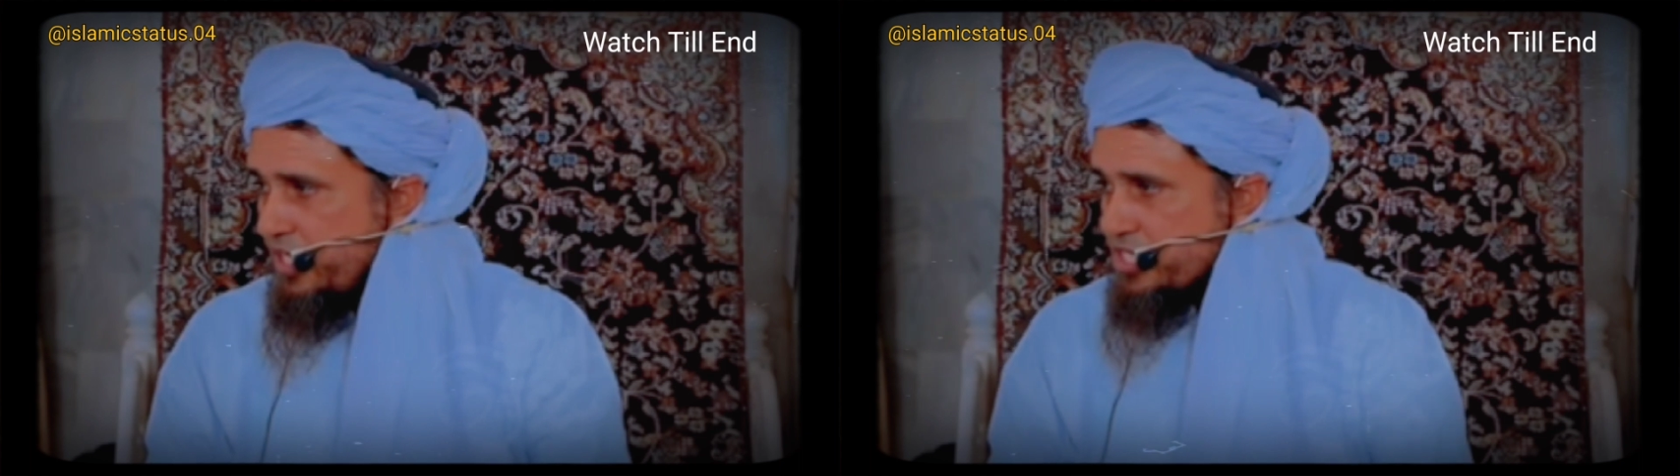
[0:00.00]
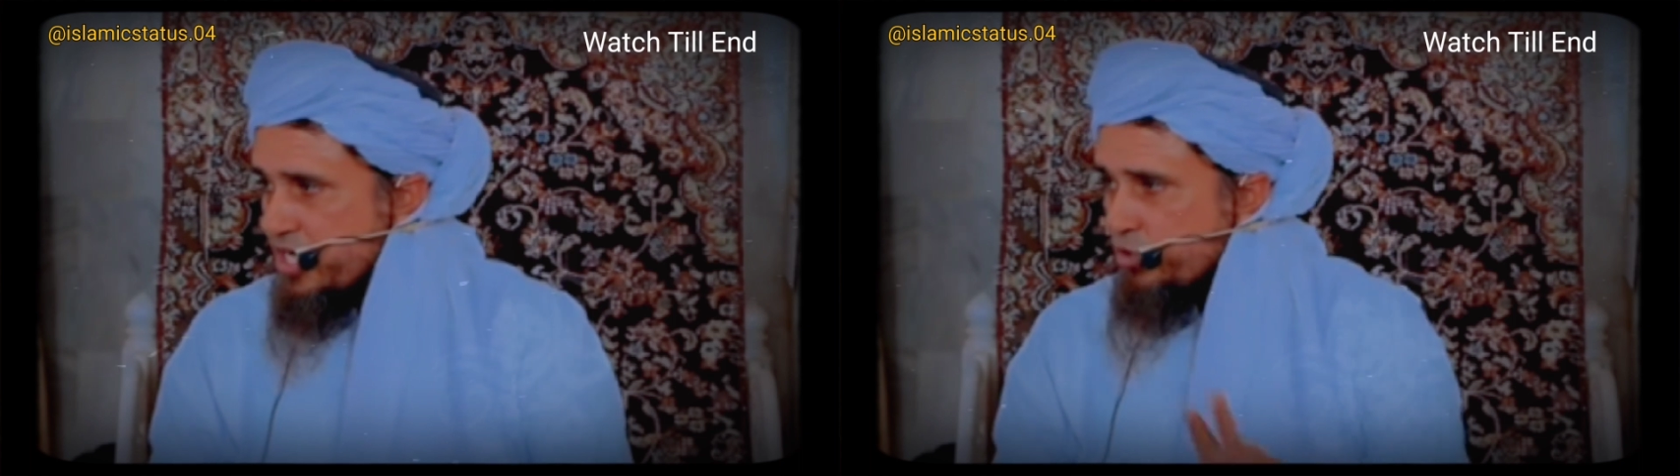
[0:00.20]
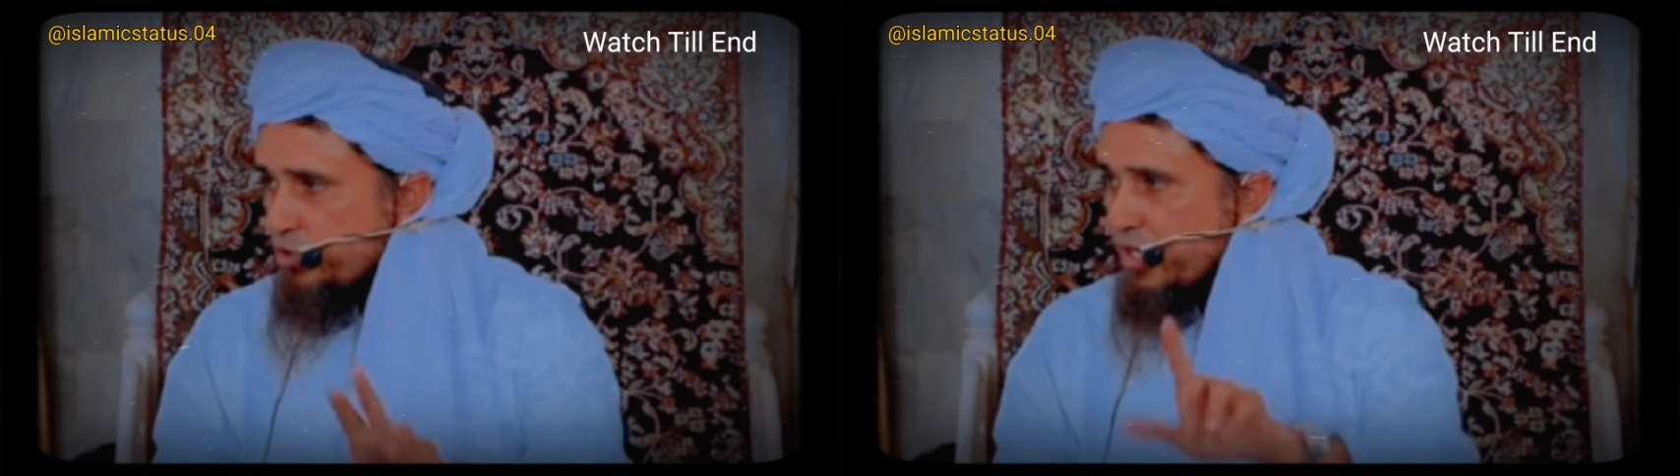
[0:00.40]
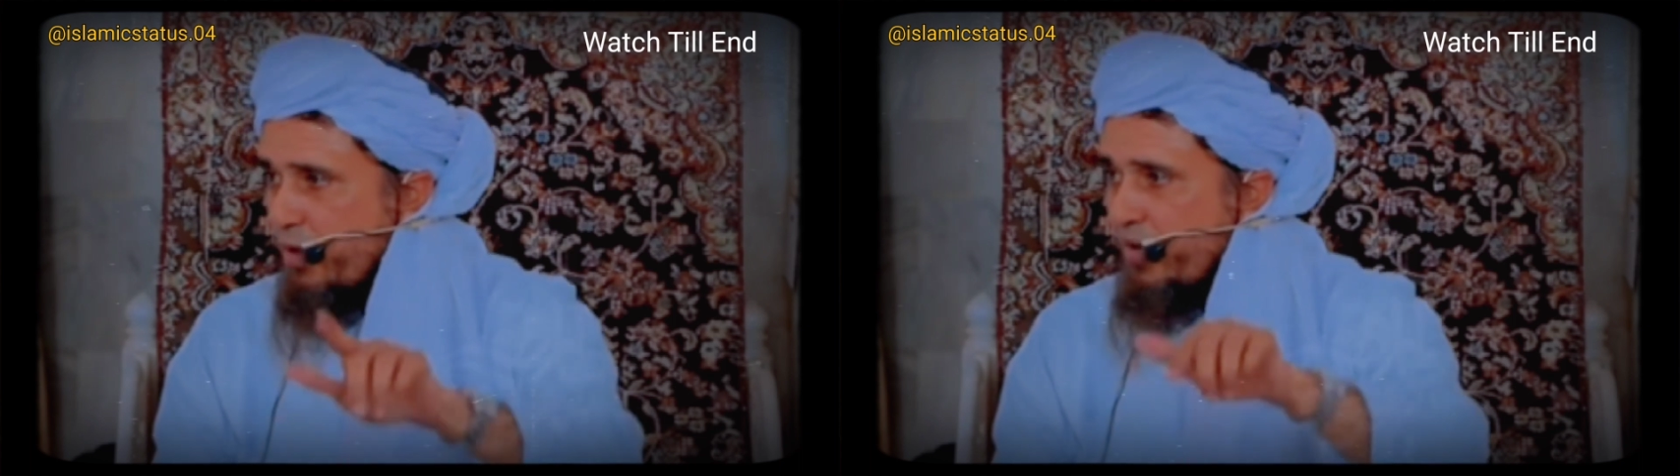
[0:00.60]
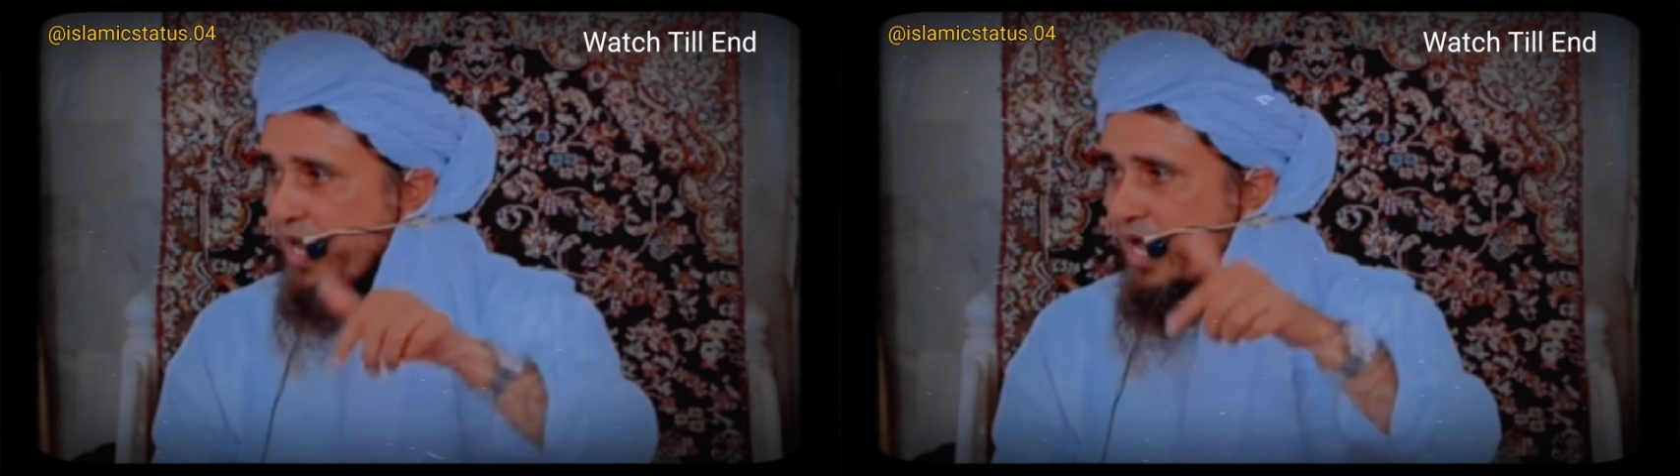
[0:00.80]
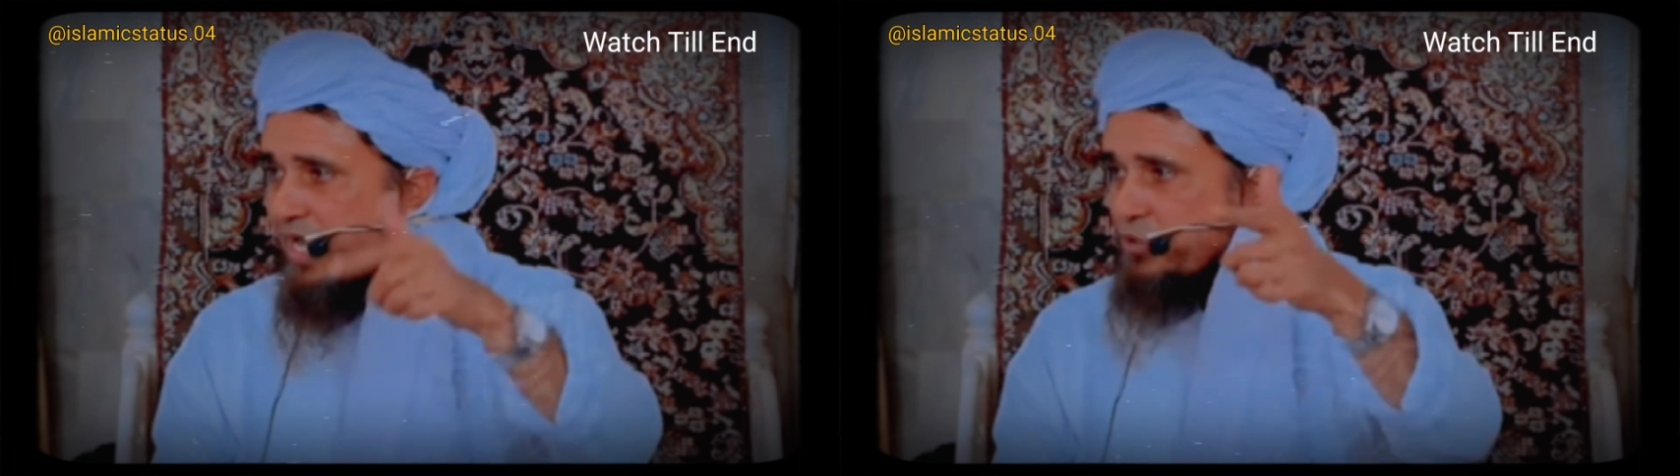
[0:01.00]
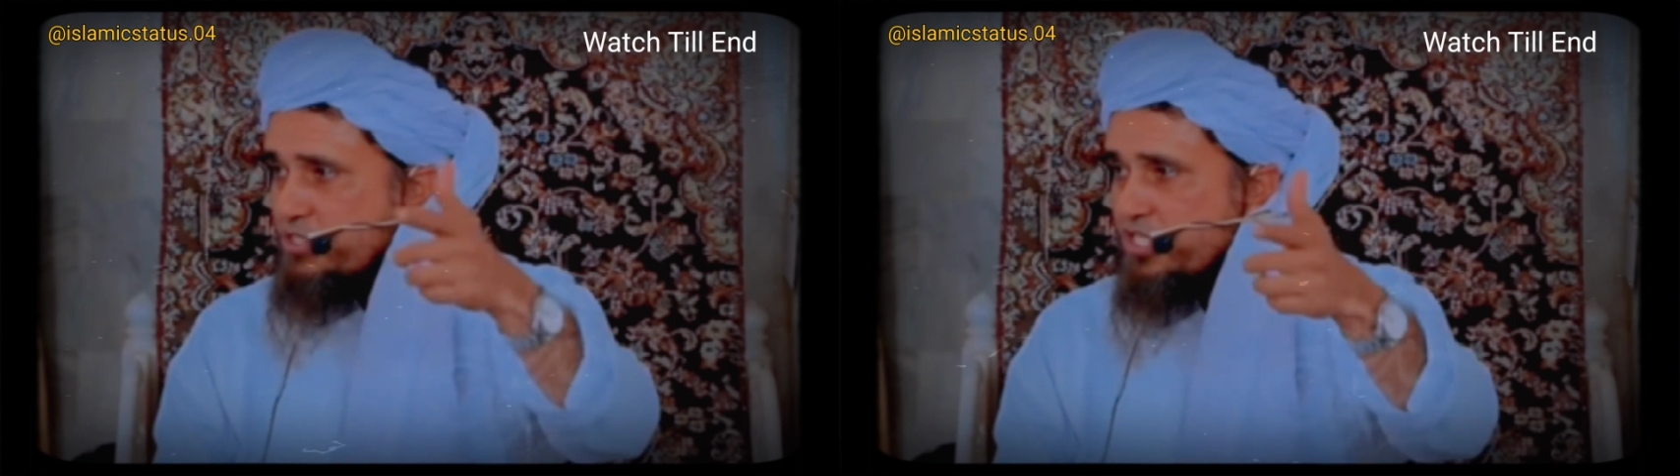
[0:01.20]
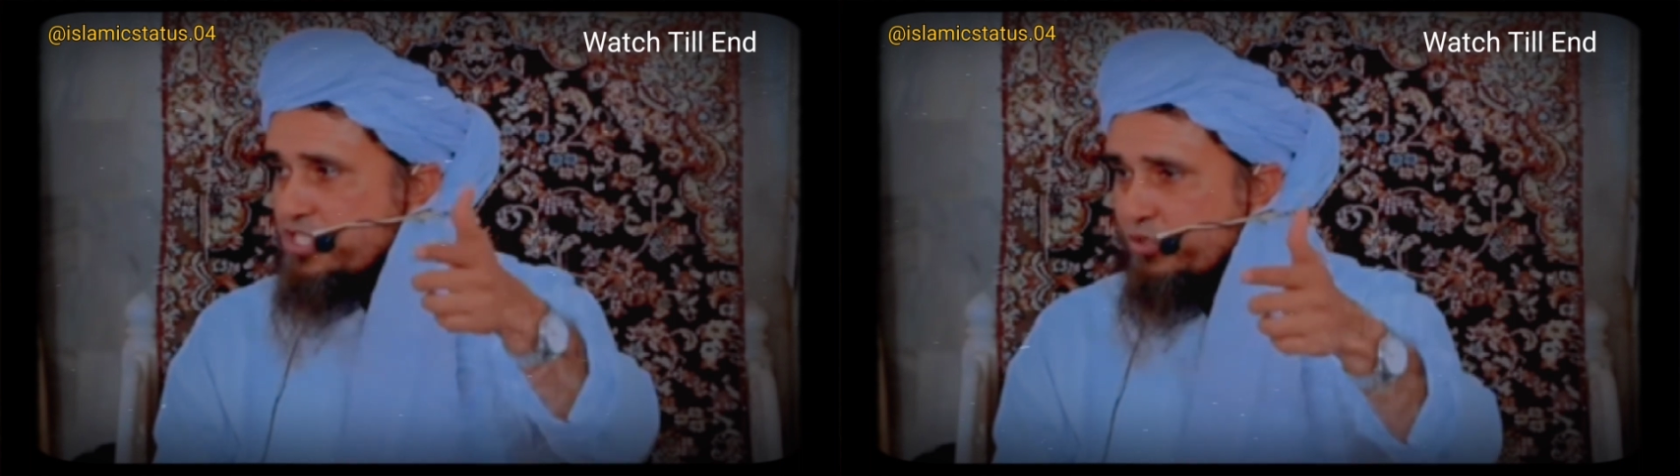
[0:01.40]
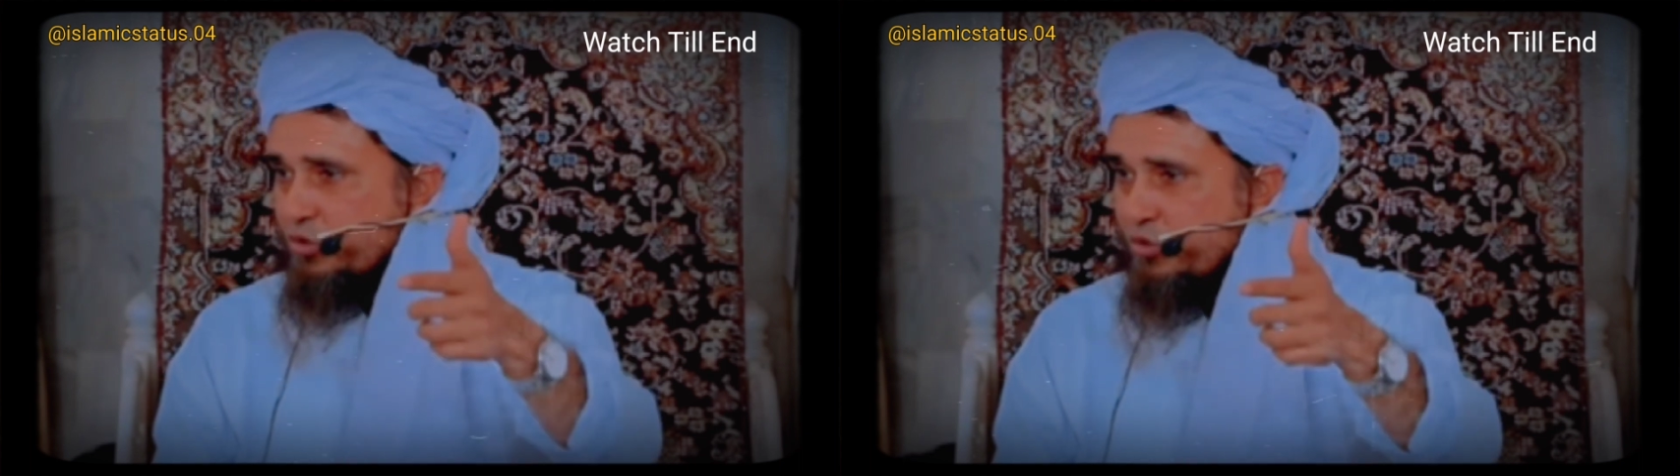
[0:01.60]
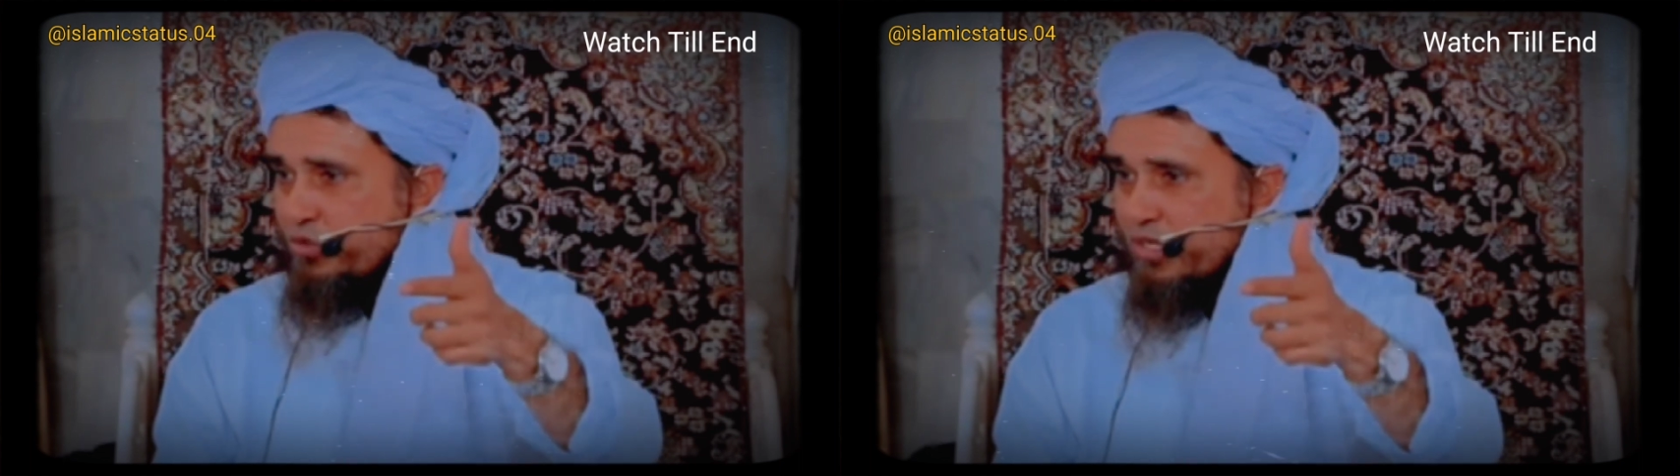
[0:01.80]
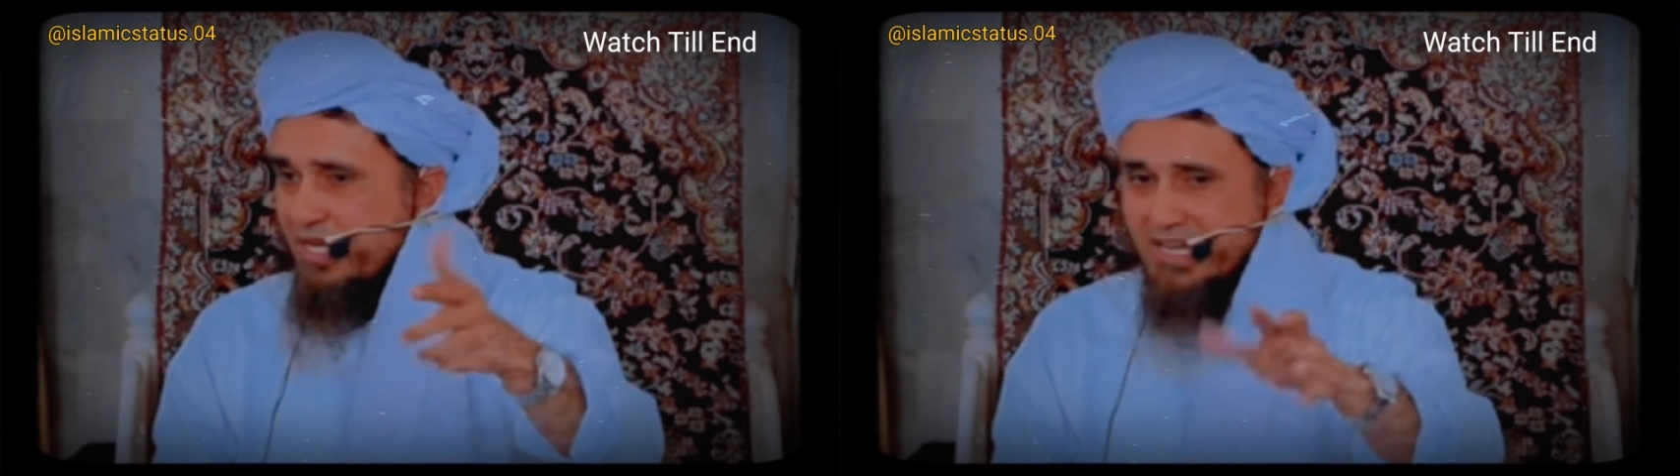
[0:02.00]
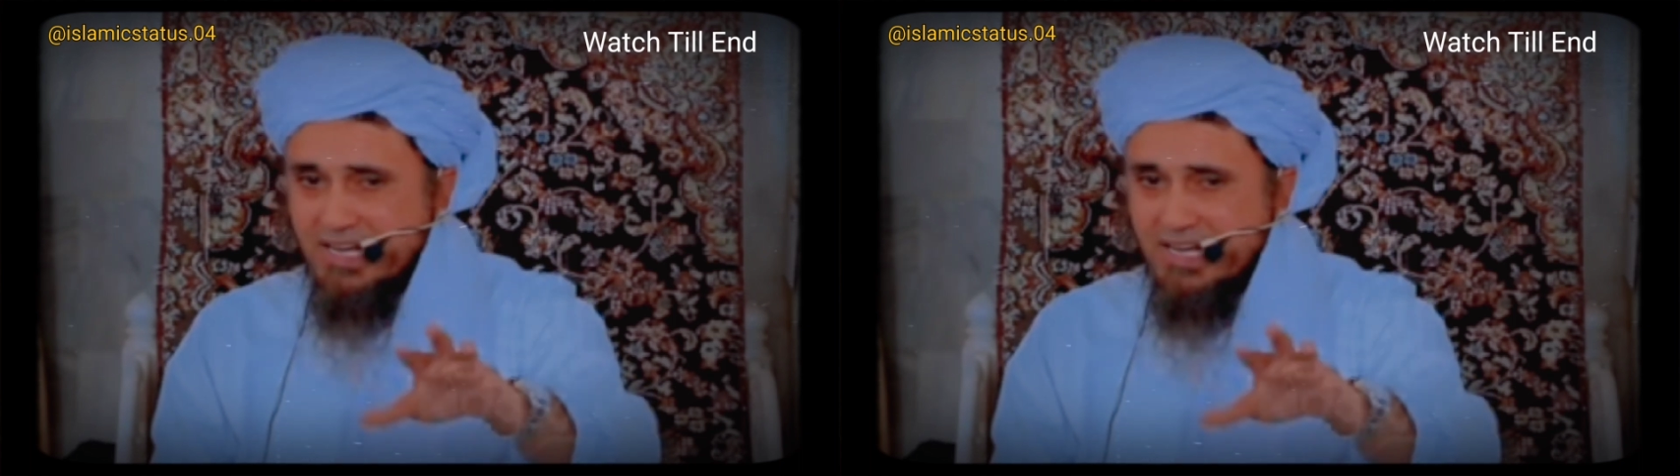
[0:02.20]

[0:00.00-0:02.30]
यशहदून युस्त युस्तशहदून